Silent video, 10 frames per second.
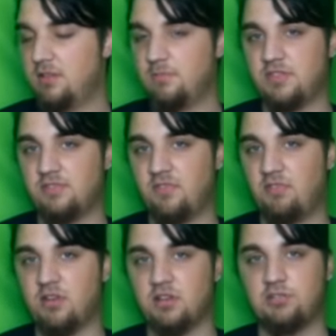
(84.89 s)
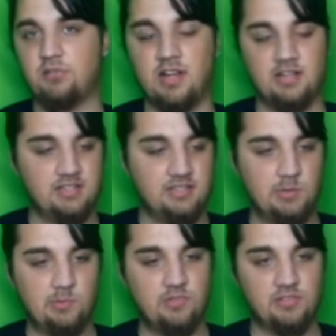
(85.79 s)
Przez zwykłego szczura
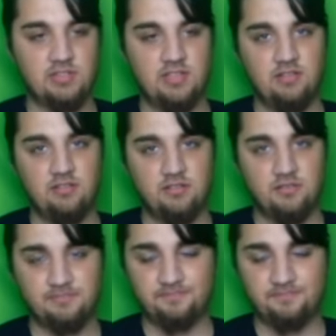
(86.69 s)
może zginąć?